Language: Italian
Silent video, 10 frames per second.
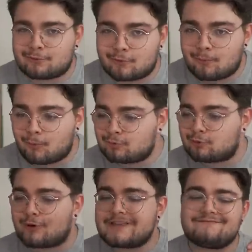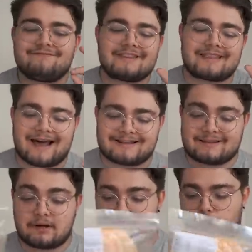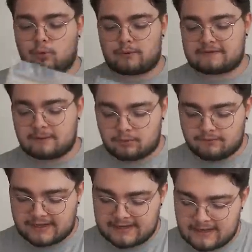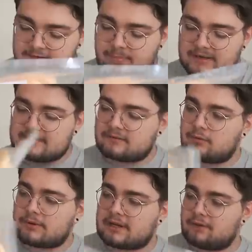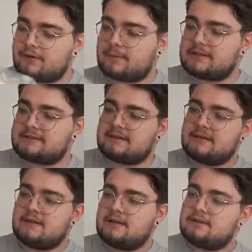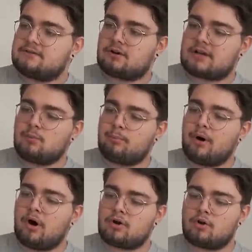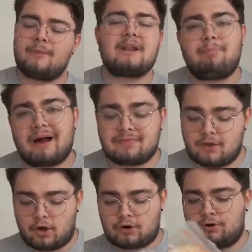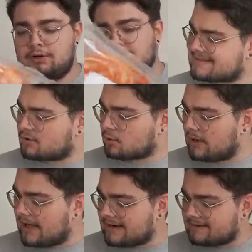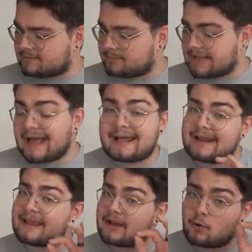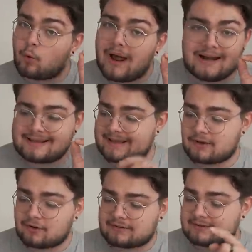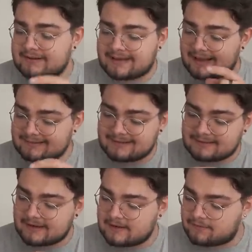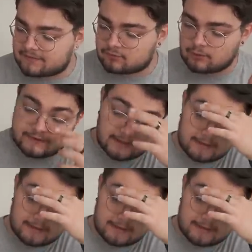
sono molto invitanti. Hanno solo questa polverina sparsa sopra che ovviamente Tocca un po' come il Pandoro sgrullare e sperare che qualche cosa si incastri tra le fessure del